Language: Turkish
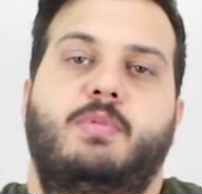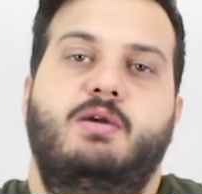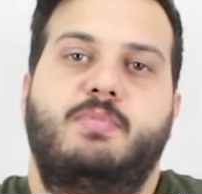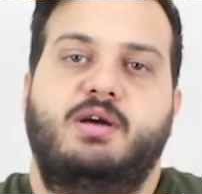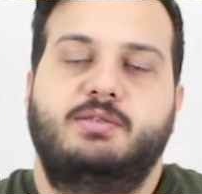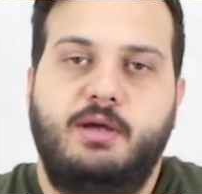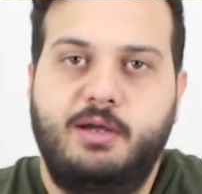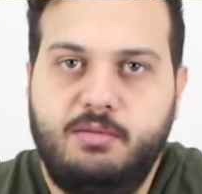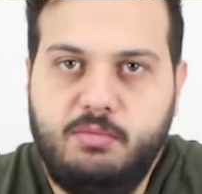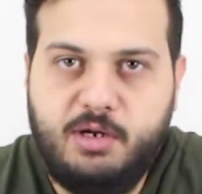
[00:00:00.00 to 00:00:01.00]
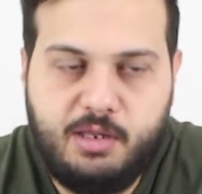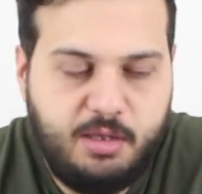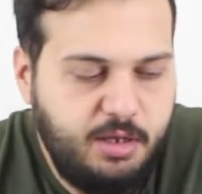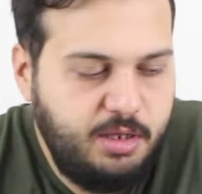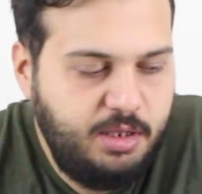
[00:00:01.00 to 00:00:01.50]
MacBox Adreno
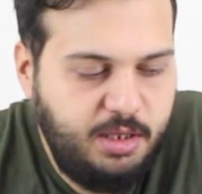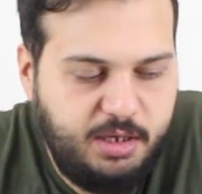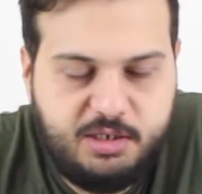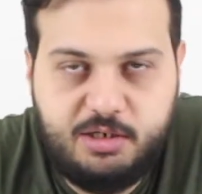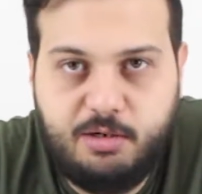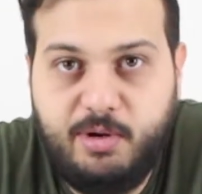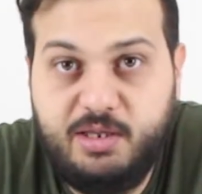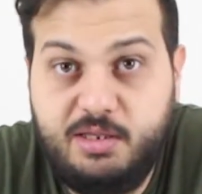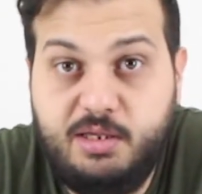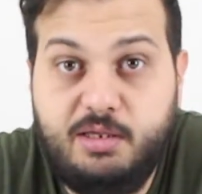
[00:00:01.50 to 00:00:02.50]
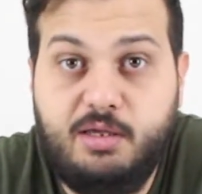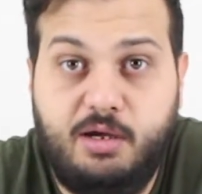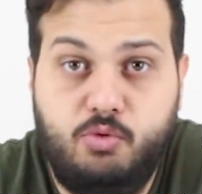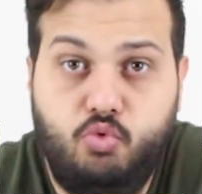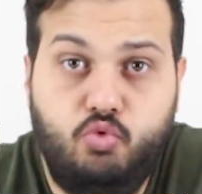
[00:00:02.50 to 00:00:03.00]
2 GB
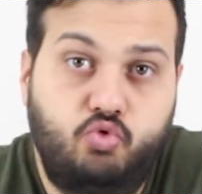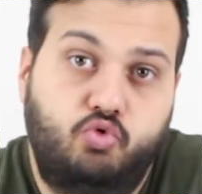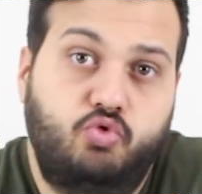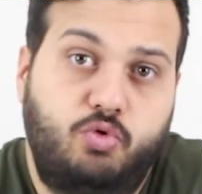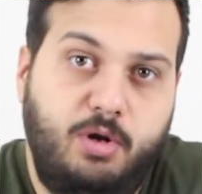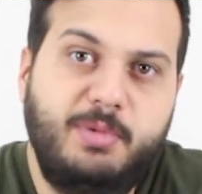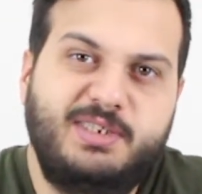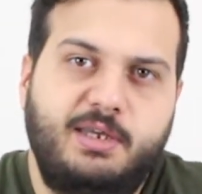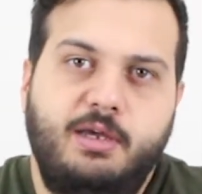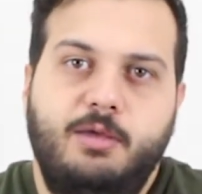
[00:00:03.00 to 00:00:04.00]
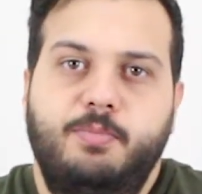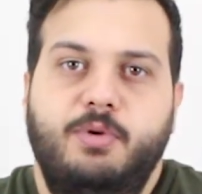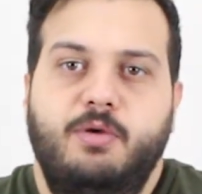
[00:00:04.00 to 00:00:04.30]
DDR3 RAM'e sahip